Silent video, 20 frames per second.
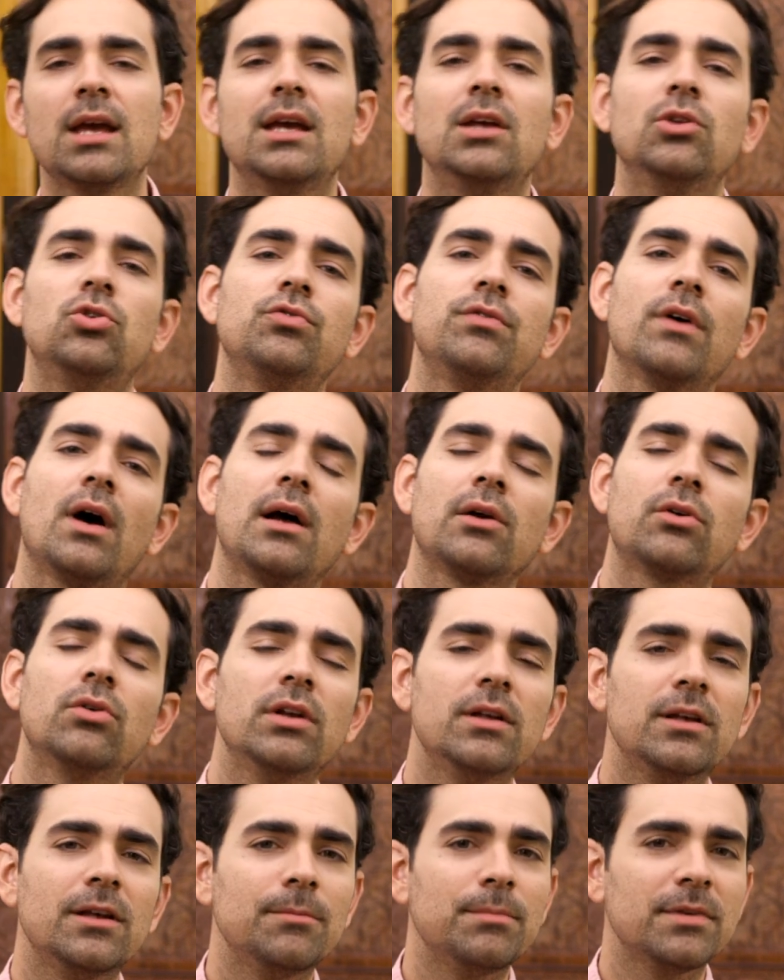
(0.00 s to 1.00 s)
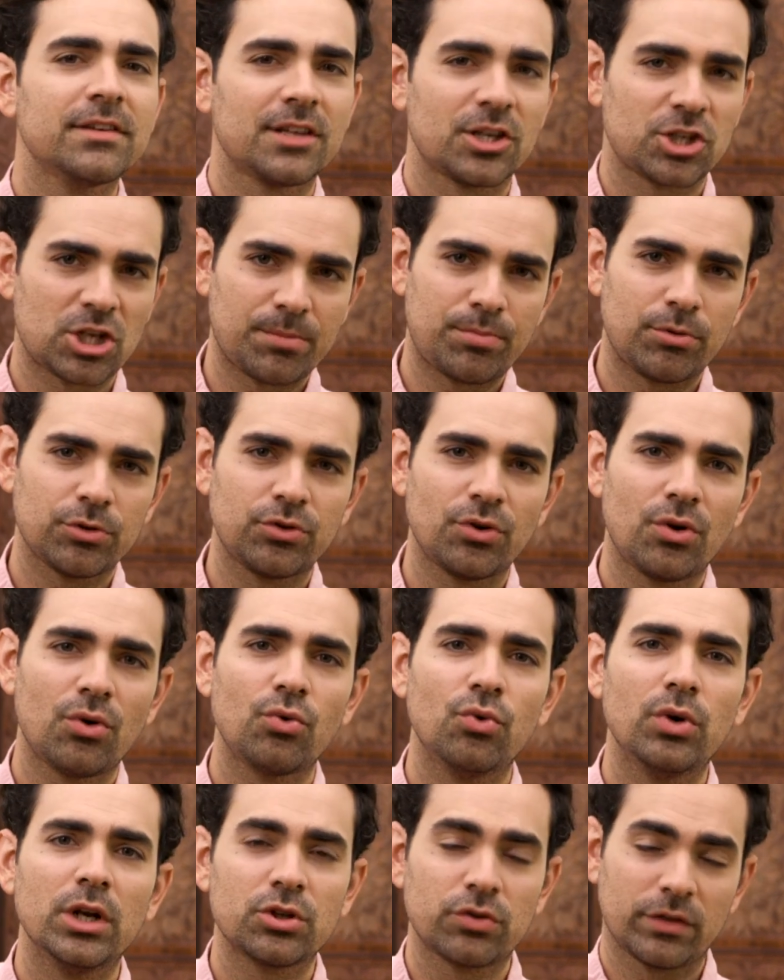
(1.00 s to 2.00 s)
Et tu verras que les messages
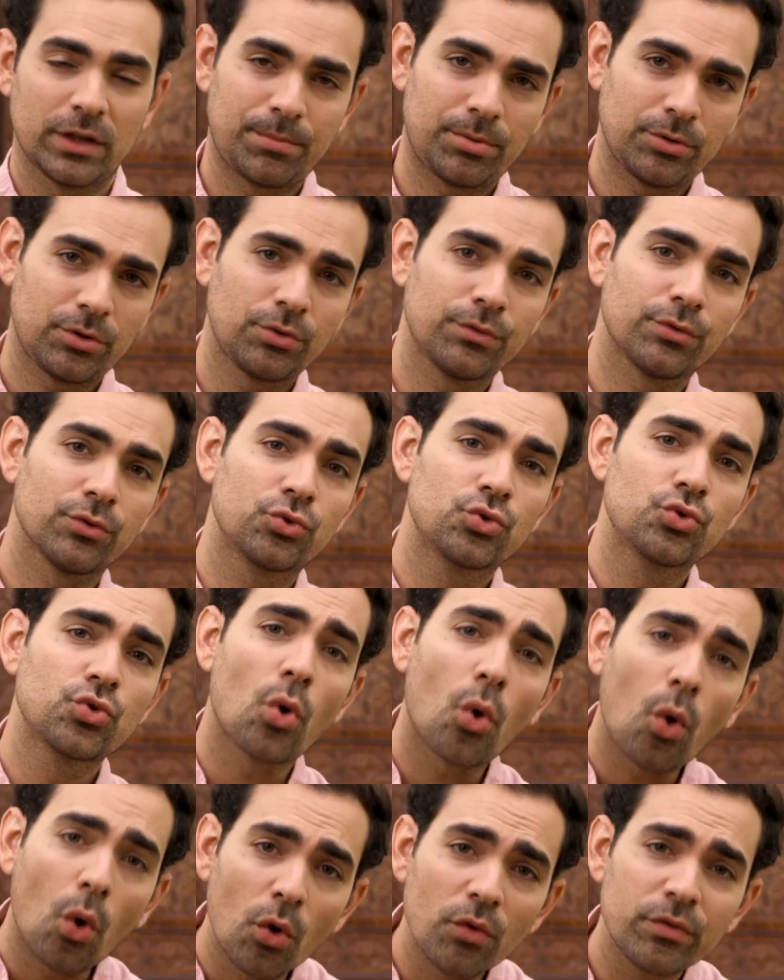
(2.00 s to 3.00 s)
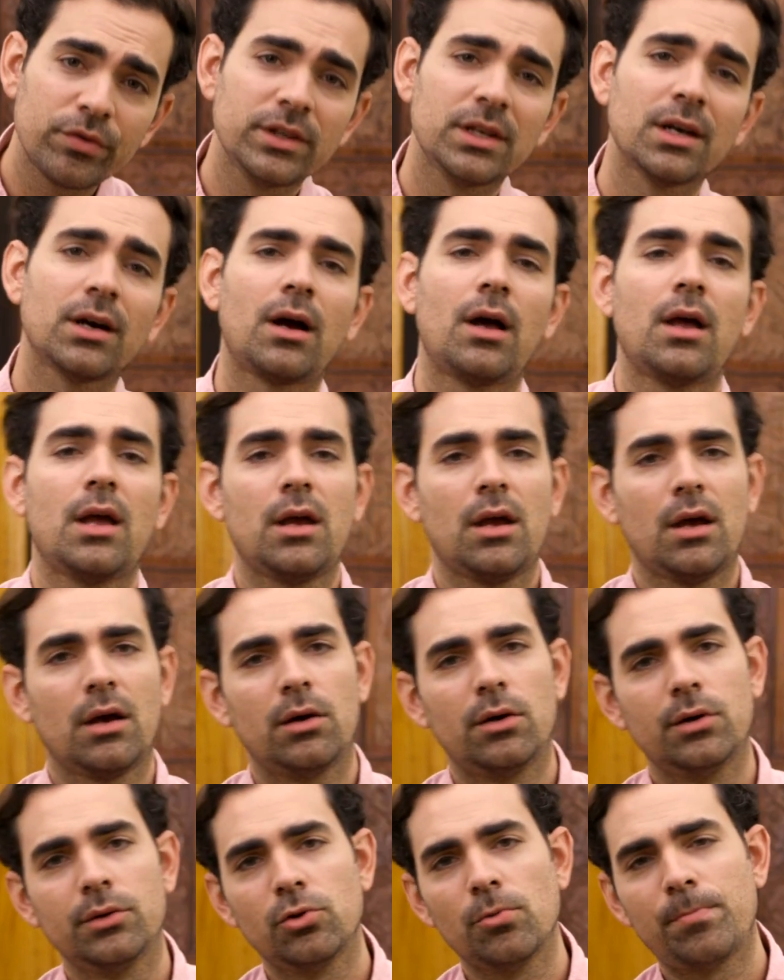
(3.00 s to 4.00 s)
importants ou les choses importantes vont toujours revenir
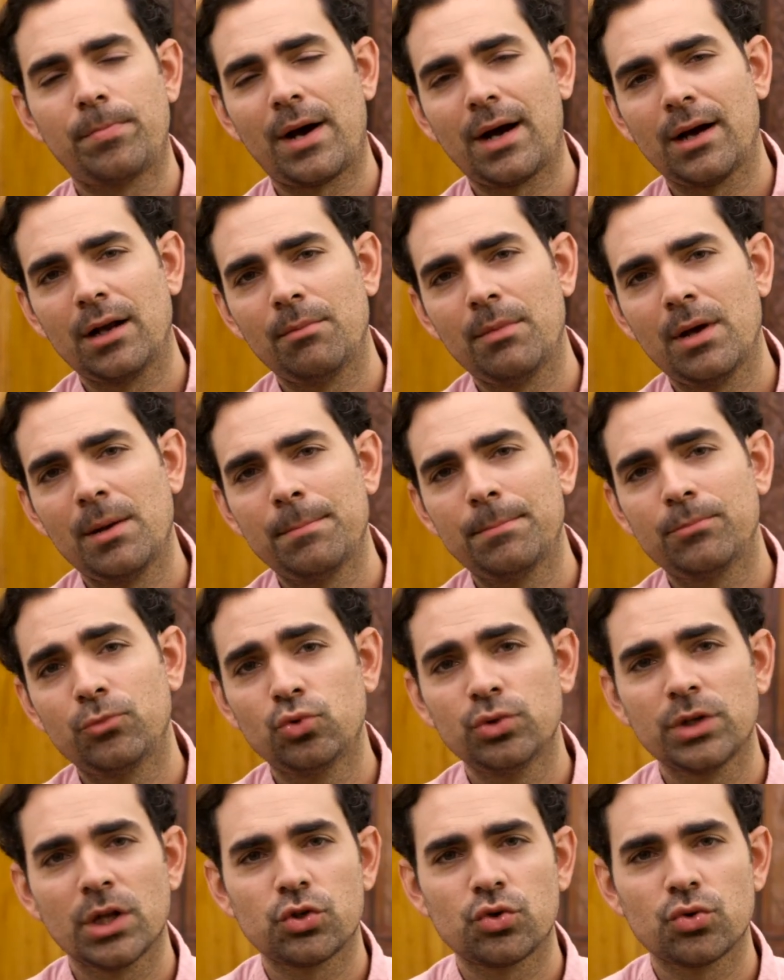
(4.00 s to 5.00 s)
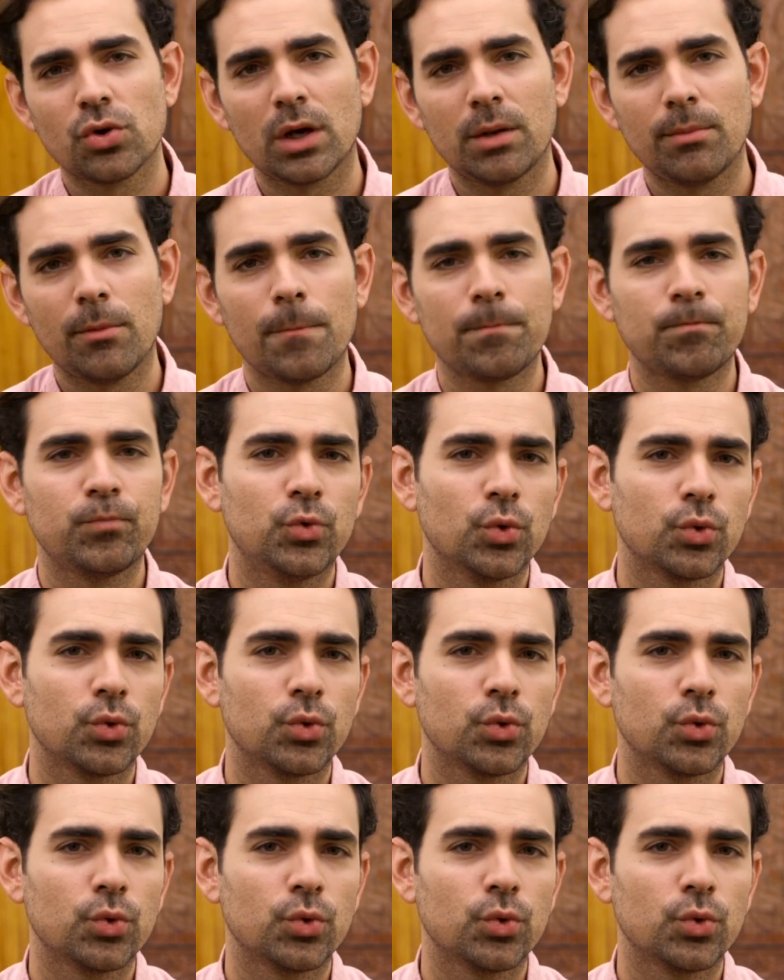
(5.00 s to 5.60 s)
euh, de par elles-mêmes, tout naturellement.